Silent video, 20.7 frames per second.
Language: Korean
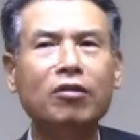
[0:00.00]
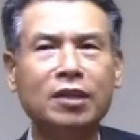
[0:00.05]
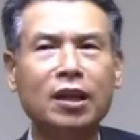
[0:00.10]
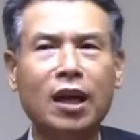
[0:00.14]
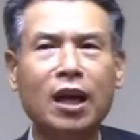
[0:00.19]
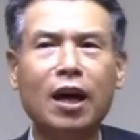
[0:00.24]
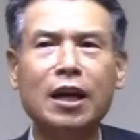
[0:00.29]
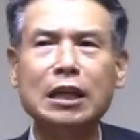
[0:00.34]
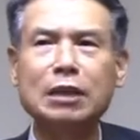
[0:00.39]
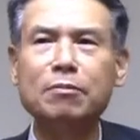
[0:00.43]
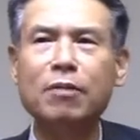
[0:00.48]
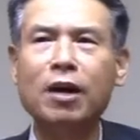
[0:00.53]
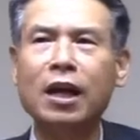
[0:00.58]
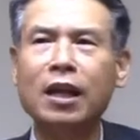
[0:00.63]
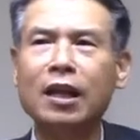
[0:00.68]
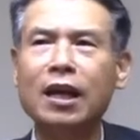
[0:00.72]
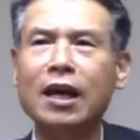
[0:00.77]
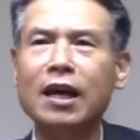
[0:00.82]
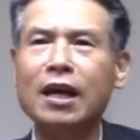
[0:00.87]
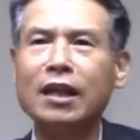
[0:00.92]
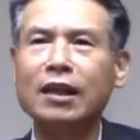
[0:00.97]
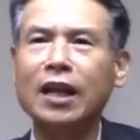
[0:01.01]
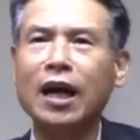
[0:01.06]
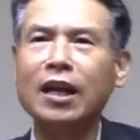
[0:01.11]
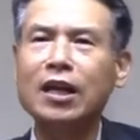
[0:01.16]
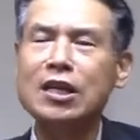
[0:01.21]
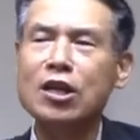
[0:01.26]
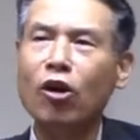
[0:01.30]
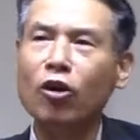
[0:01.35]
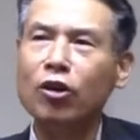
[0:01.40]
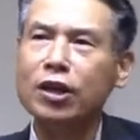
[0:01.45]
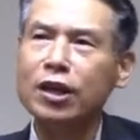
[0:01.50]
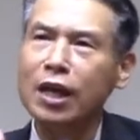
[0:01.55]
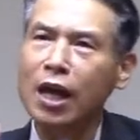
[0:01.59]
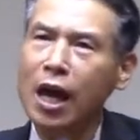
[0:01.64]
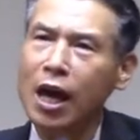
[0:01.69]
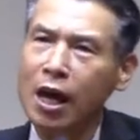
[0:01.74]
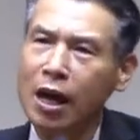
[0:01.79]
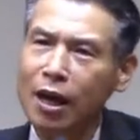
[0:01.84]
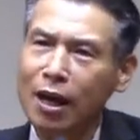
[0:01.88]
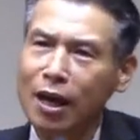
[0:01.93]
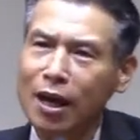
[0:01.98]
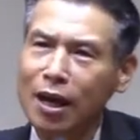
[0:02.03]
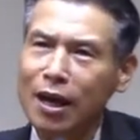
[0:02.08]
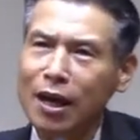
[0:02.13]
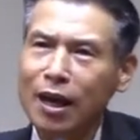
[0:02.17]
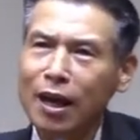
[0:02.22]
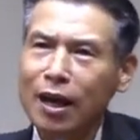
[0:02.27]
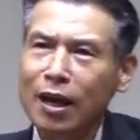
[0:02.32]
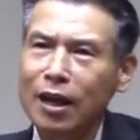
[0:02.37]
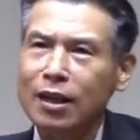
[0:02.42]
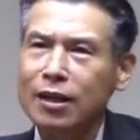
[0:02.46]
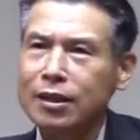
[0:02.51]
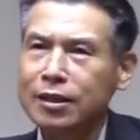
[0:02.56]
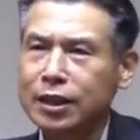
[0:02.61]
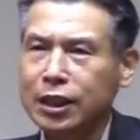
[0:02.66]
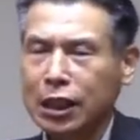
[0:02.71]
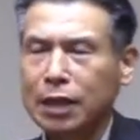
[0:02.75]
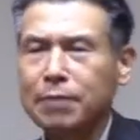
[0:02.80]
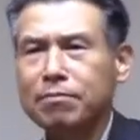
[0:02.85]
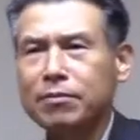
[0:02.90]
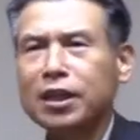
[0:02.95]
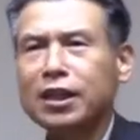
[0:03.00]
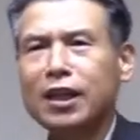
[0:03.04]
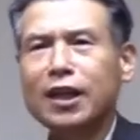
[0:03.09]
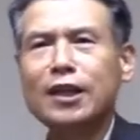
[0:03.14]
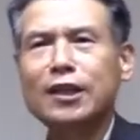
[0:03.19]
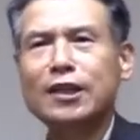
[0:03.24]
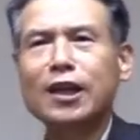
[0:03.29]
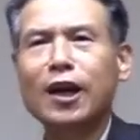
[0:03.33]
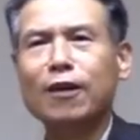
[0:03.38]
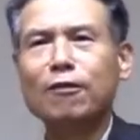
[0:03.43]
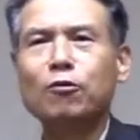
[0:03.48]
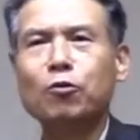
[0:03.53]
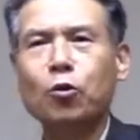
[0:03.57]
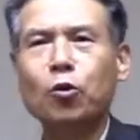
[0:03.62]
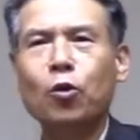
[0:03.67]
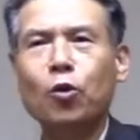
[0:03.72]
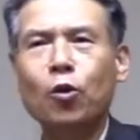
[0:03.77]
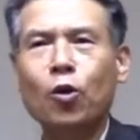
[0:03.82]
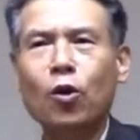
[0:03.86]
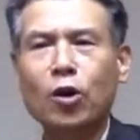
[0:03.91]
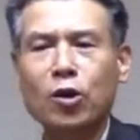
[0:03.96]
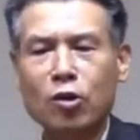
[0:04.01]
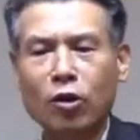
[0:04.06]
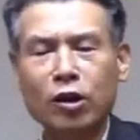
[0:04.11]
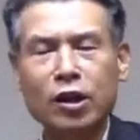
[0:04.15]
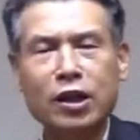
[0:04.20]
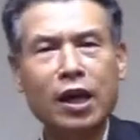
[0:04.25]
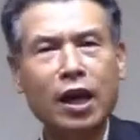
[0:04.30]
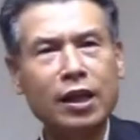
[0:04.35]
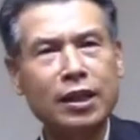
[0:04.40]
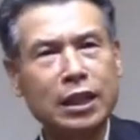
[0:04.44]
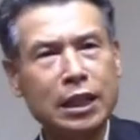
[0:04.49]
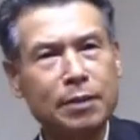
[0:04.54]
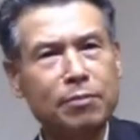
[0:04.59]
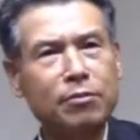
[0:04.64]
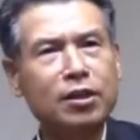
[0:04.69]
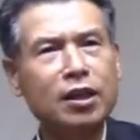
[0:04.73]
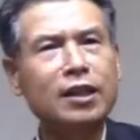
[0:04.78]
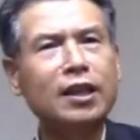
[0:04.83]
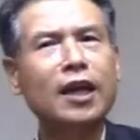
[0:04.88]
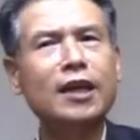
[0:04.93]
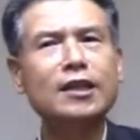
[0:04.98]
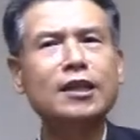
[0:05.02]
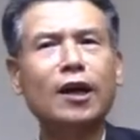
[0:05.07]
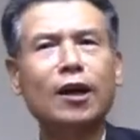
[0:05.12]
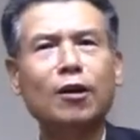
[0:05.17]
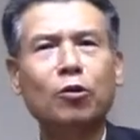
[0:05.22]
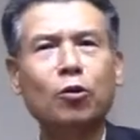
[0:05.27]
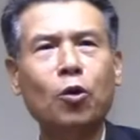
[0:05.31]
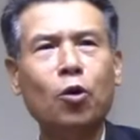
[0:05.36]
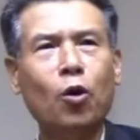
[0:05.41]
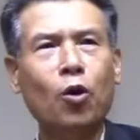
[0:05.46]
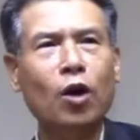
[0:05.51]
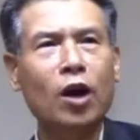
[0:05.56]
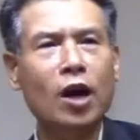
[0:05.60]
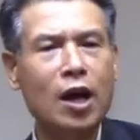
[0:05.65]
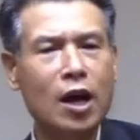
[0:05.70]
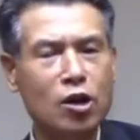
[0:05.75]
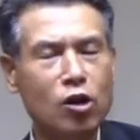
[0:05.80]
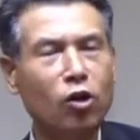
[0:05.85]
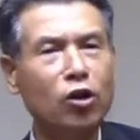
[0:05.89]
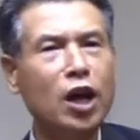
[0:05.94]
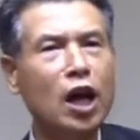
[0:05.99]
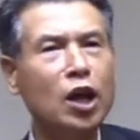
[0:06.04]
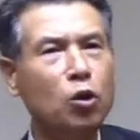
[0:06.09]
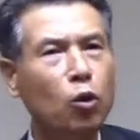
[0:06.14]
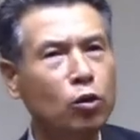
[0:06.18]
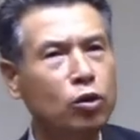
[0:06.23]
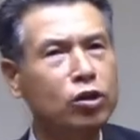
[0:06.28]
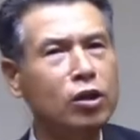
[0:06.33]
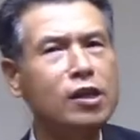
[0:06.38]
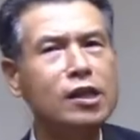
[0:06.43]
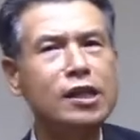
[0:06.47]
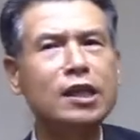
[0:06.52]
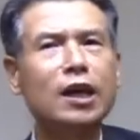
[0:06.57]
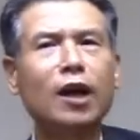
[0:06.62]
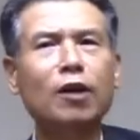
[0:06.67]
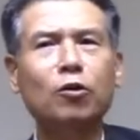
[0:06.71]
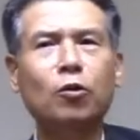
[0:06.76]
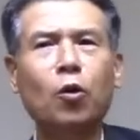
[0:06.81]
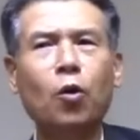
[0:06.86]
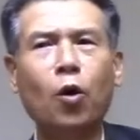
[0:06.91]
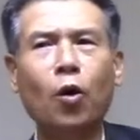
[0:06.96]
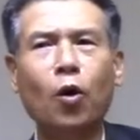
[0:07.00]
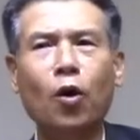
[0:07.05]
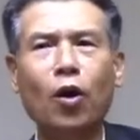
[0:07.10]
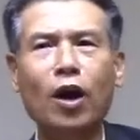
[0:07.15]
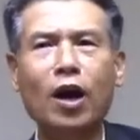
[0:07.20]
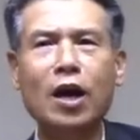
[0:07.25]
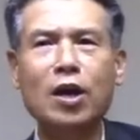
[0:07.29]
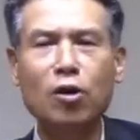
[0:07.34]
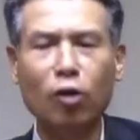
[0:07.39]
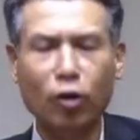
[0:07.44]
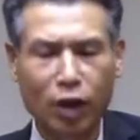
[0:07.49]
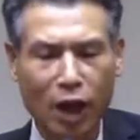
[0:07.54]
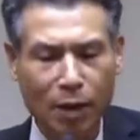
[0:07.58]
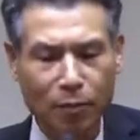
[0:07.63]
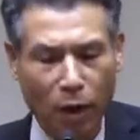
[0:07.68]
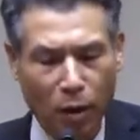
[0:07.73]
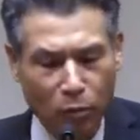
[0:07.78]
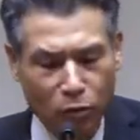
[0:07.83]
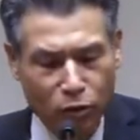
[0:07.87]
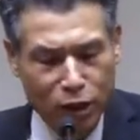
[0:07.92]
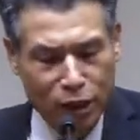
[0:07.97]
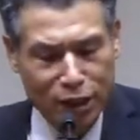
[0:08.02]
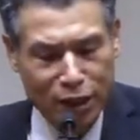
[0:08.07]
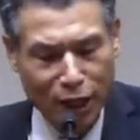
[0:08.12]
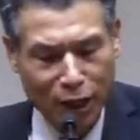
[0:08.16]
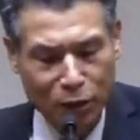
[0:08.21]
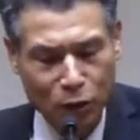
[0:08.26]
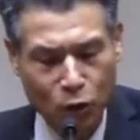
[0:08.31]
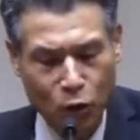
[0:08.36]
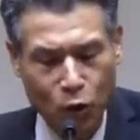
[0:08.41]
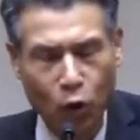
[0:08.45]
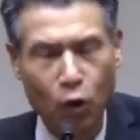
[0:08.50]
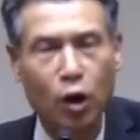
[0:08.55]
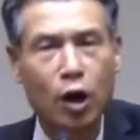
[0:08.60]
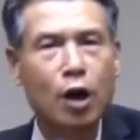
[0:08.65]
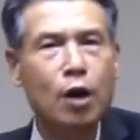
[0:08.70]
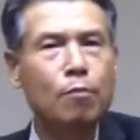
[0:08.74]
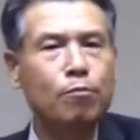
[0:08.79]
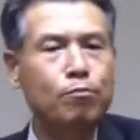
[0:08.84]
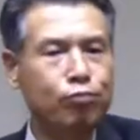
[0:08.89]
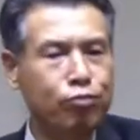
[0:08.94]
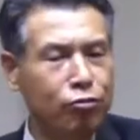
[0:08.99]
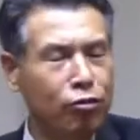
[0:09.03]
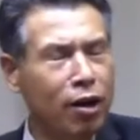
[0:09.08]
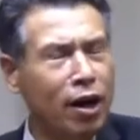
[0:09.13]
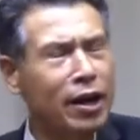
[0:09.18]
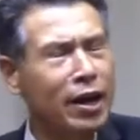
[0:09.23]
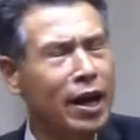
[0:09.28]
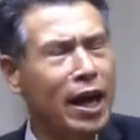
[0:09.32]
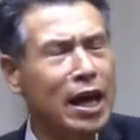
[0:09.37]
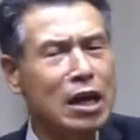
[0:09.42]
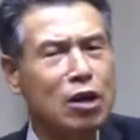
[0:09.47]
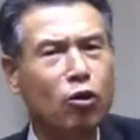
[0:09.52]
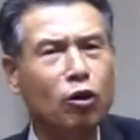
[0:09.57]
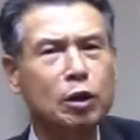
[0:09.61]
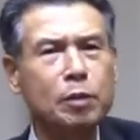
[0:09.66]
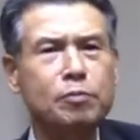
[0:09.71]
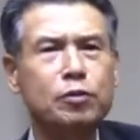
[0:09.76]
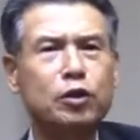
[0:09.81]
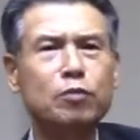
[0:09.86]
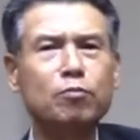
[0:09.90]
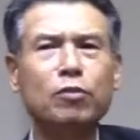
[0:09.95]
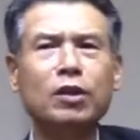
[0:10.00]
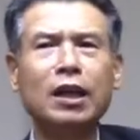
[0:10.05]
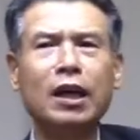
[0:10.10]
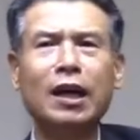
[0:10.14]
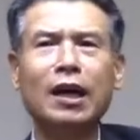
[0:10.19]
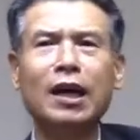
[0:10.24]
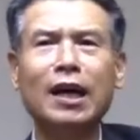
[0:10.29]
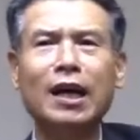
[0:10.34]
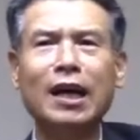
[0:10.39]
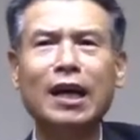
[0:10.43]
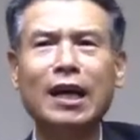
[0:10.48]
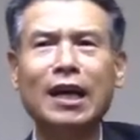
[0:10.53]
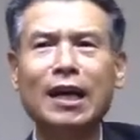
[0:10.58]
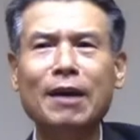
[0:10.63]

가운데 살아가지만 나는 여기에 침체되지 않고 여기에 침식되지 않고 여기에 녹슬지 않고 여기에 머무르지 않고 부활에 이르고 싶습니다.